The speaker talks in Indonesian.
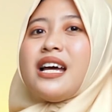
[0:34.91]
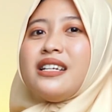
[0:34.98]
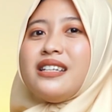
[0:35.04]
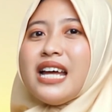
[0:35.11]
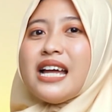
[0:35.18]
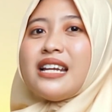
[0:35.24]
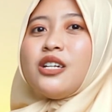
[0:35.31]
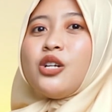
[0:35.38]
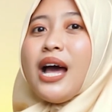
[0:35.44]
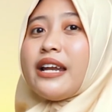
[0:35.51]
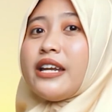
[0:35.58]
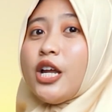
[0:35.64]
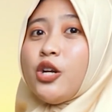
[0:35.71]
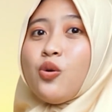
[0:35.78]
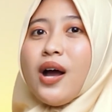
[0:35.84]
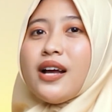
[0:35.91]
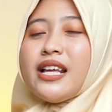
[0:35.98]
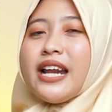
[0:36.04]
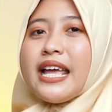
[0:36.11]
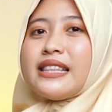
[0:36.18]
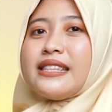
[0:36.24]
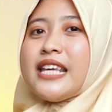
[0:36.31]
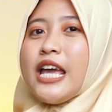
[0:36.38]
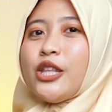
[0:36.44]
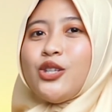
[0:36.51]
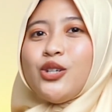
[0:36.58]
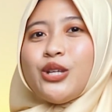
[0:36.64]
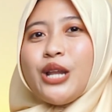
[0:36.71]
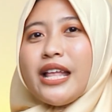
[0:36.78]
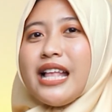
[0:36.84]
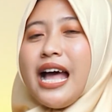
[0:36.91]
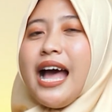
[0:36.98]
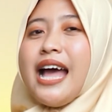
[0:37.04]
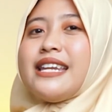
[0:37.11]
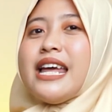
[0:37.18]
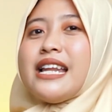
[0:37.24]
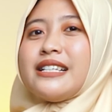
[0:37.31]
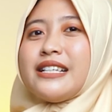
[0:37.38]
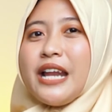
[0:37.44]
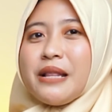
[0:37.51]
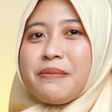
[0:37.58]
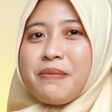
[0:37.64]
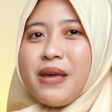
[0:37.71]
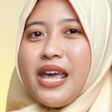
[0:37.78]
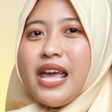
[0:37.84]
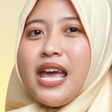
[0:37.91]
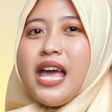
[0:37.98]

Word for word: dan ada dua grade yaitu grade A dan grade B.